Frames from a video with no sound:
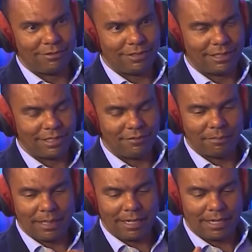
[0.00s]
da TV
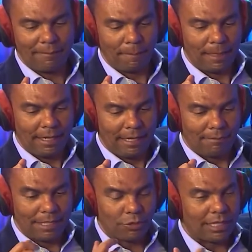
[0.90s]
para cá.
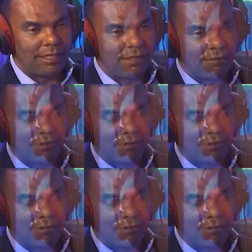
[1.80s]
Mas eu tenho